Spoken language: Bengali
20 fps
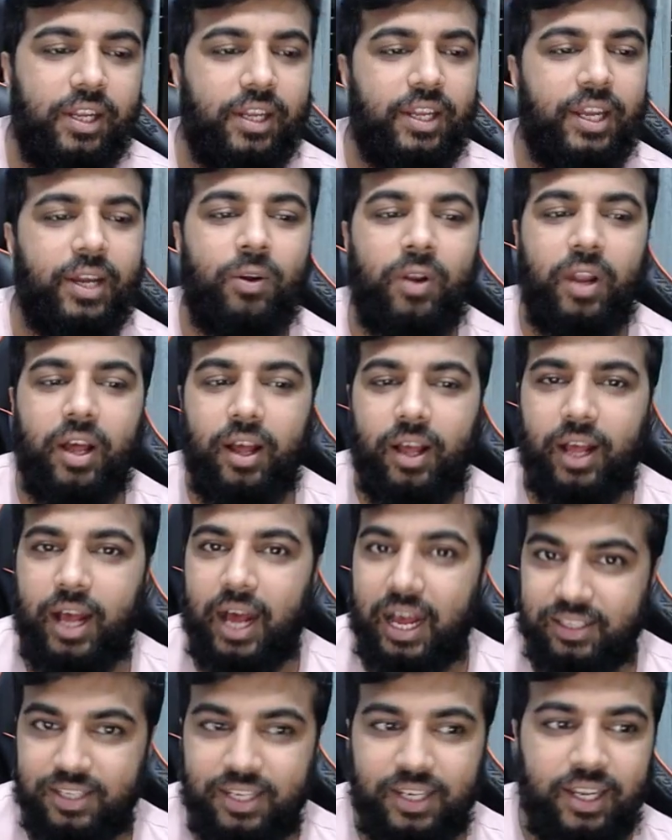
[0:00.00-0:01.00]
এগুলা
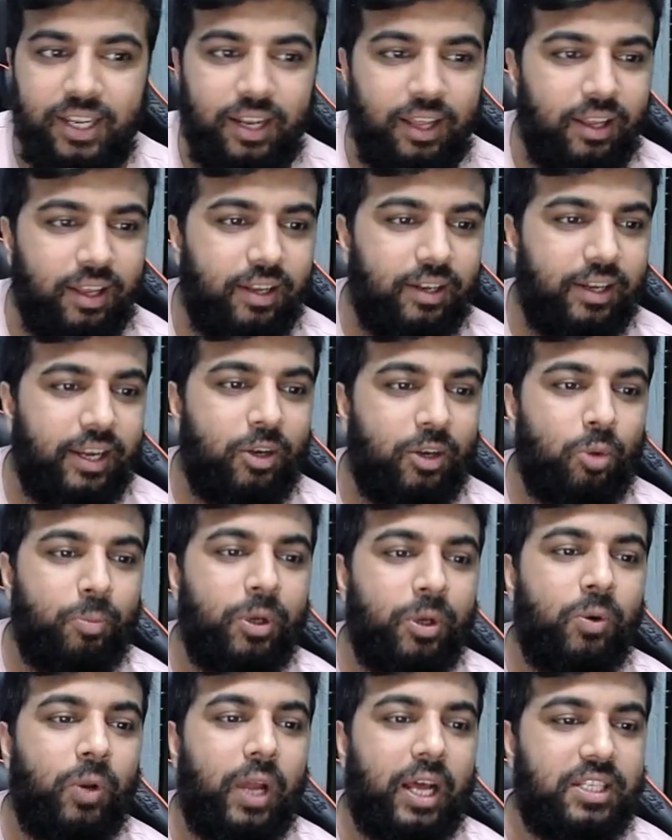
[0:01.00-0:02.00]
আছে কি না হ্যাঁ এই
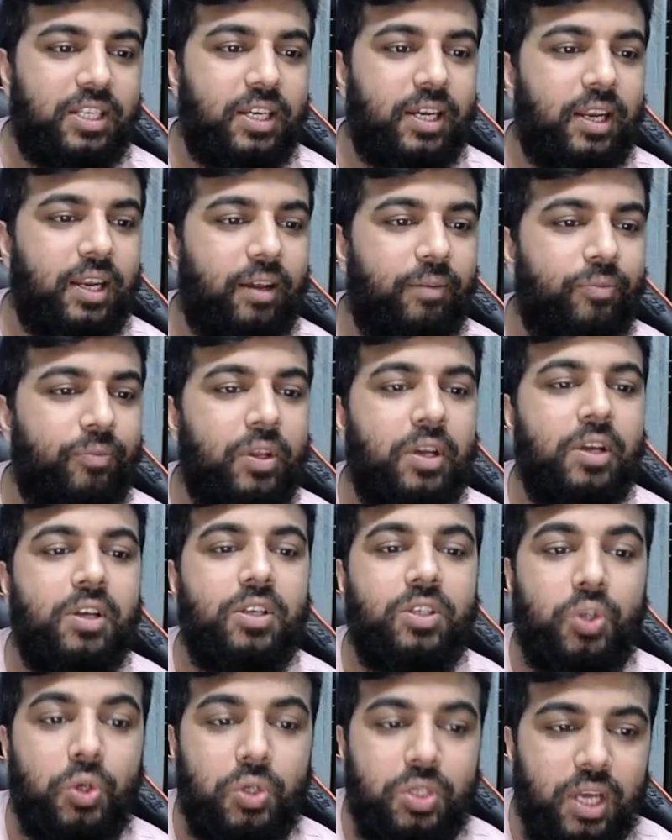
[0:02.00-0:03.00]
টপিকগুলো আছে কিনা
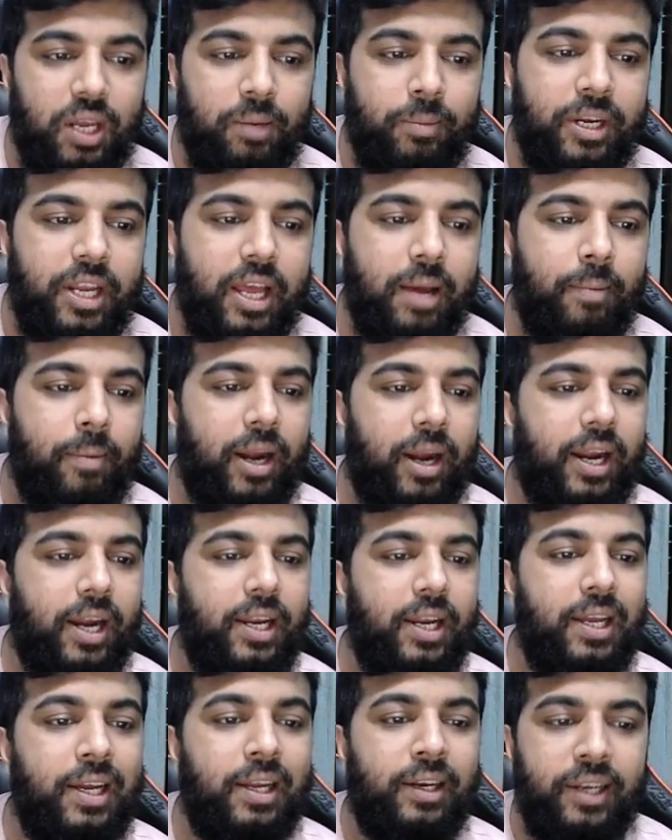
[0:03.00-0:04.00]
সোশ্যাল মিডিয়া
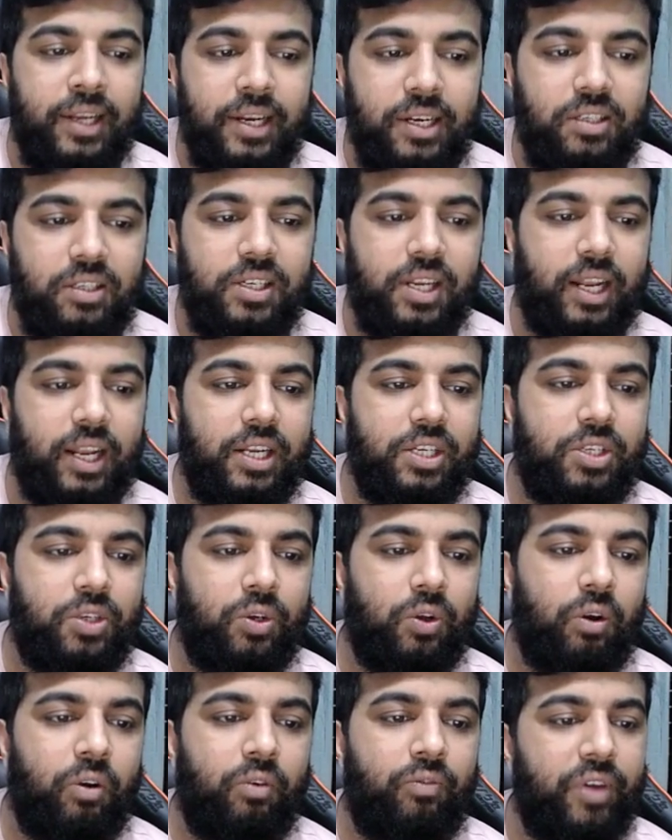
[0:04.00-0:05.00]
মার্কেটিং লিড
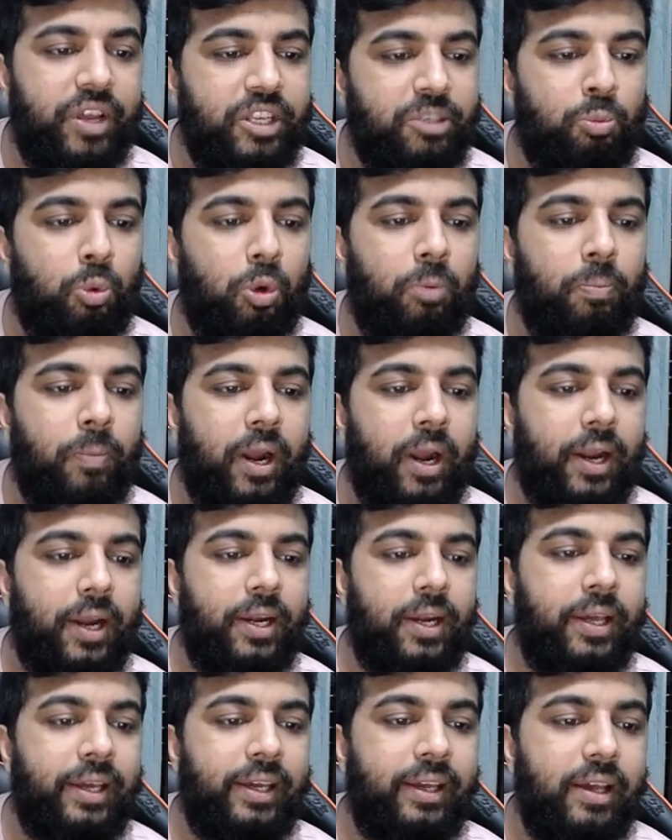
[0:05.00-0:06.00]
জেনারেশন ফেসবুক
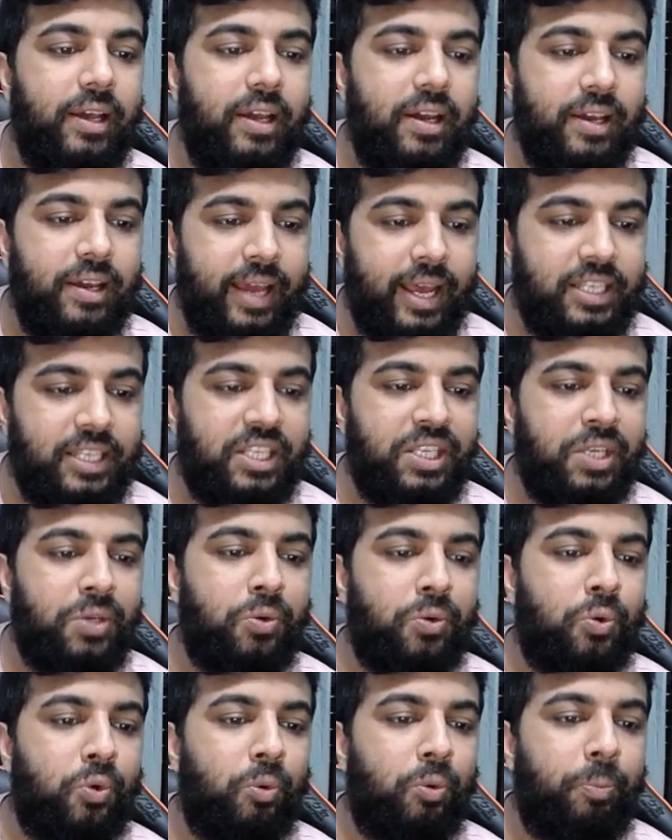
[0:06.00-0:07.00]
মার্কেটিং
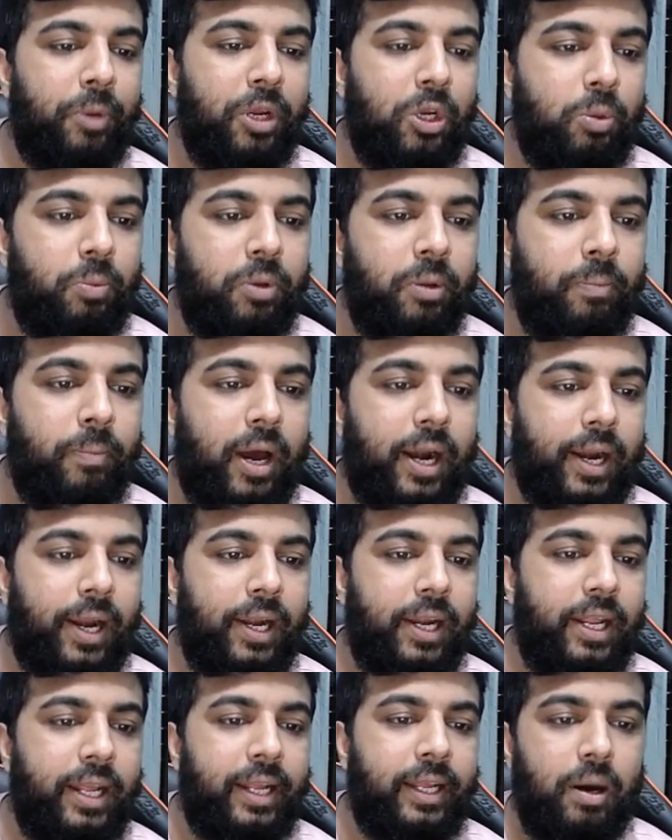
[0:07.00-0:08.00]
এসইউ বি টু
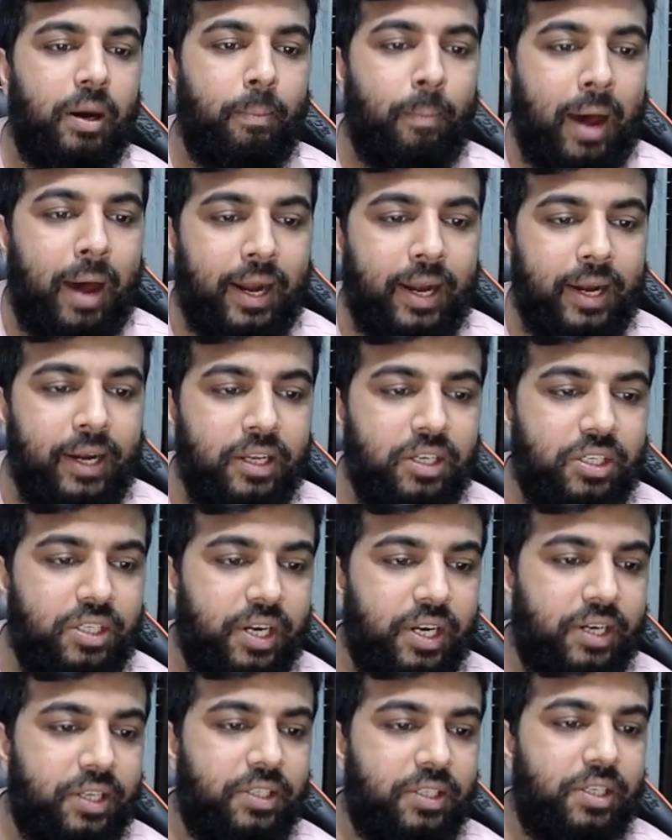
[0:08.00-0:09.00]
মার্কেটিং মার্কেটিং
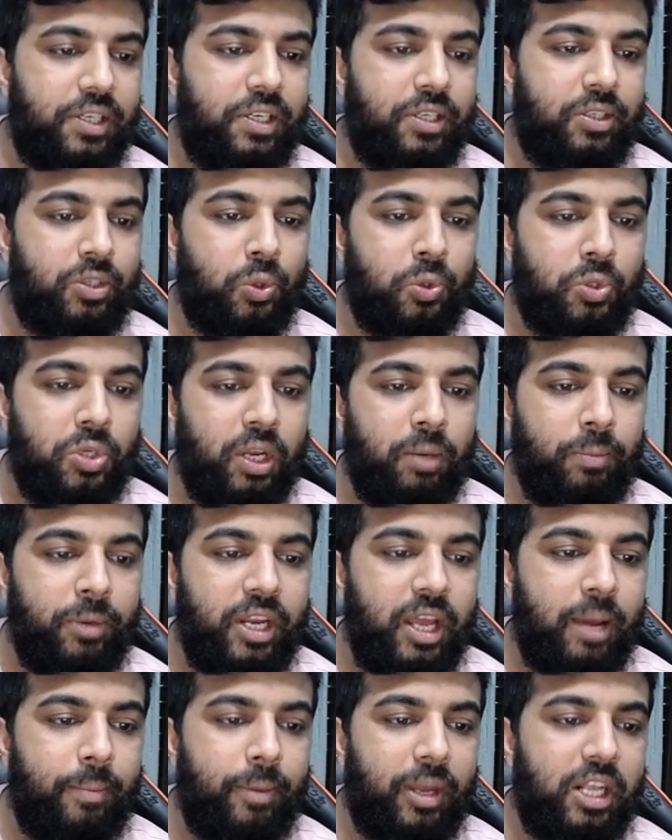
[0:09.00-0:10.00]
স্ট্র্যাটেজি সোশ্যাল
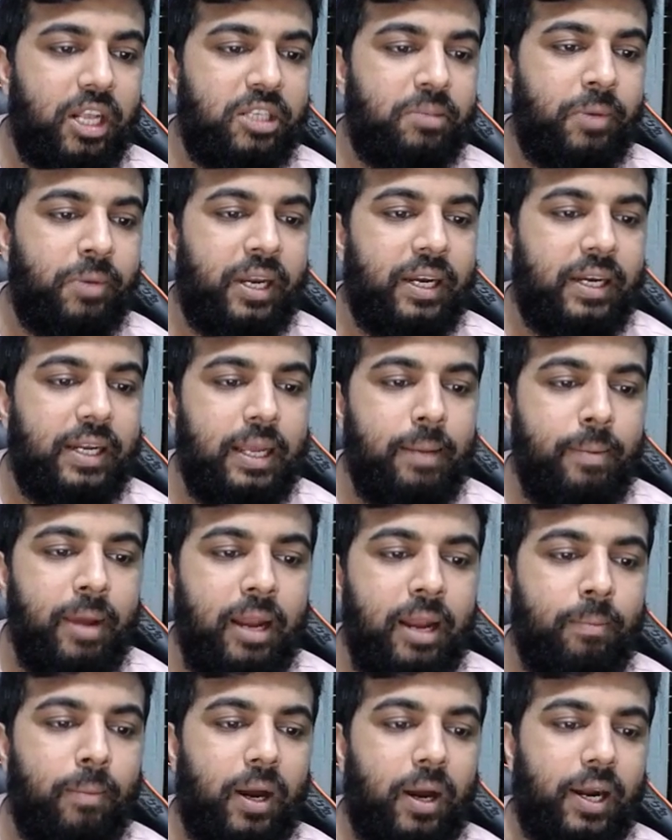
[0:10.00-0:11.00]
মিডিয়া ম্যানেজমেন্ট
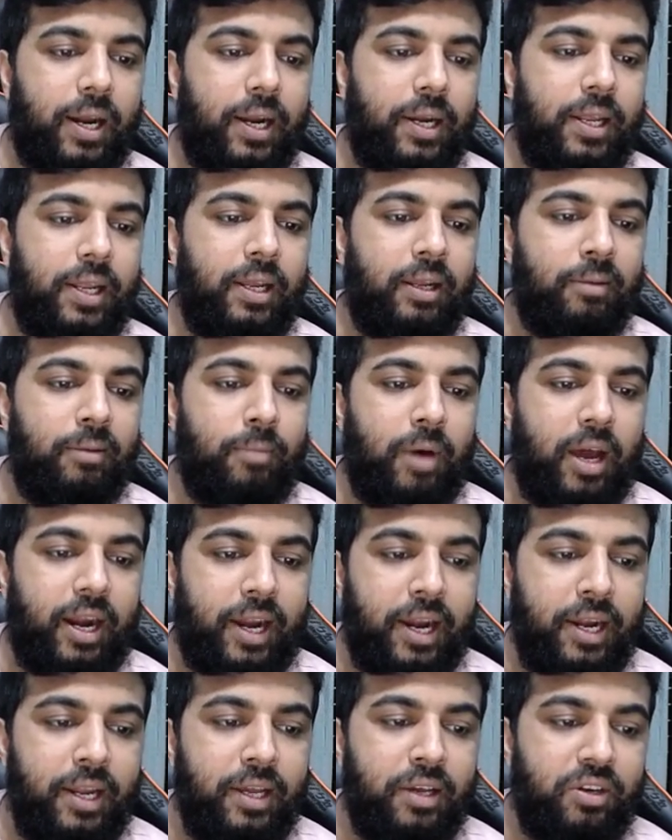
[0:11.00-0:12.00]
ইমেল মার্কেটিং
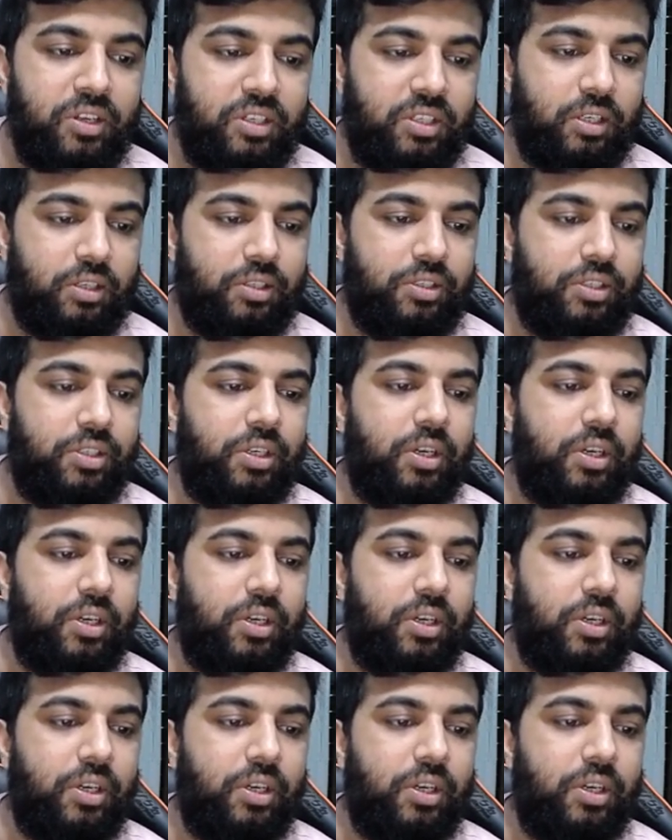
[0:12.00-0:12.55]
মার্কেটিং রিসার্চ